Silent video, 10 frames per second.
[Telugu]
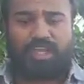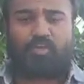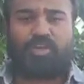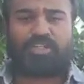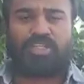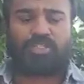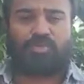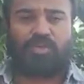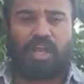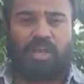ఏ కోర్సు
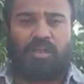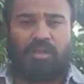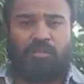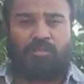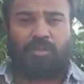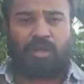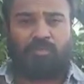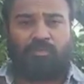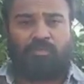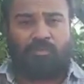ఎంచుకున్నా
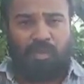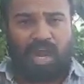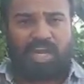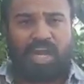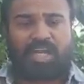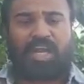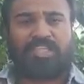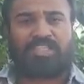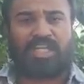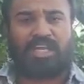మనం బాగా
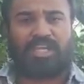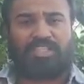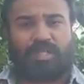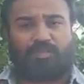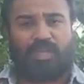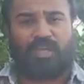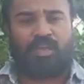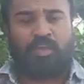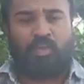రాణించాలి అని చెప్పి